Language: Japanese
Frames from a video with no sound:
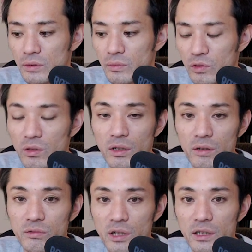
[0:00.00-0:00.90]
まあそれ
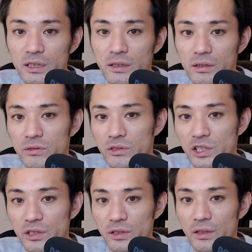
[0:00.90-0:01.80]
が裏切ってる
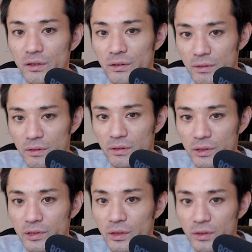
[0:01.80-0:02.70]
人生
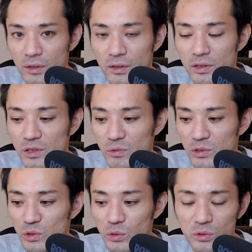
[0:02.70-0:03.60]
ですからね、自分
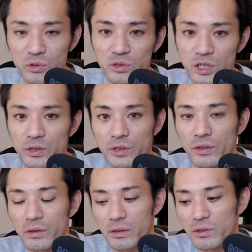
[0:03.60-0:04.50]
に嘘をつく人生
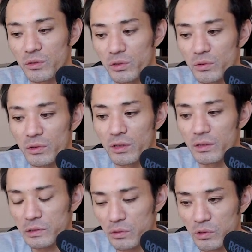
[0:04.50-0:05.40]
なんで、それはそれ
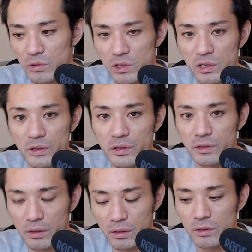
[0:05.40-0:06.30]
でその人の人生で
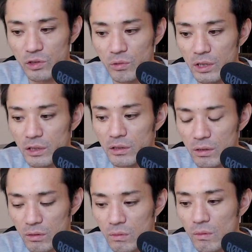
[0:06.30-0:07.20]
すからしょうがないんです
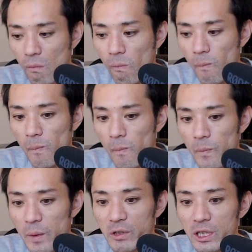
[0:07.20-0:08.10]
けど、も
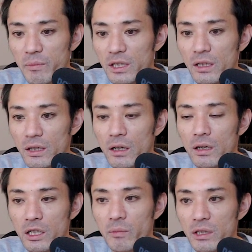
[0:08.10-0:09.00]
でも決めた
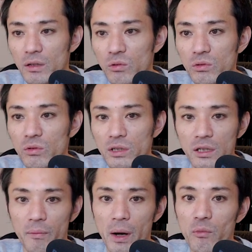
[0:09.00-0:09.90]
ら、決めたことを
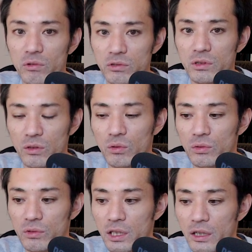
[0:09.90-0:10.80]
ただ守るっていうこ
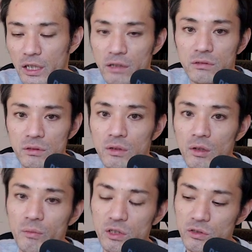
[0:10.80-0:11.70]
とをただやる。
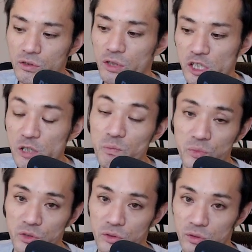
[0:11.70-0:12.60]
別にすごい
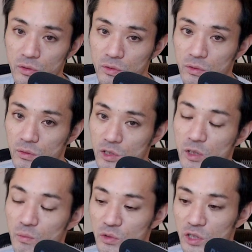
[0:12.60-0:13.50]
シンプル
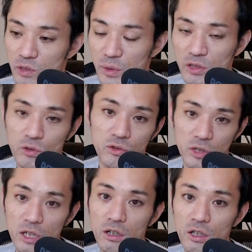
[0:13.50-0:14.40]
シンプルイズベストですよ
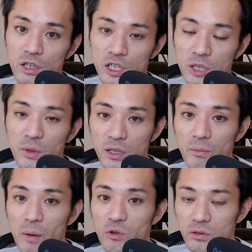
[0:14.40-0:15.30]
ね。決めて
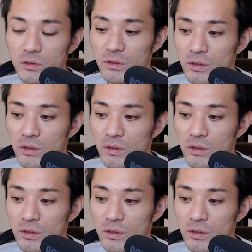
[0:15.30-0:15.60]
守る。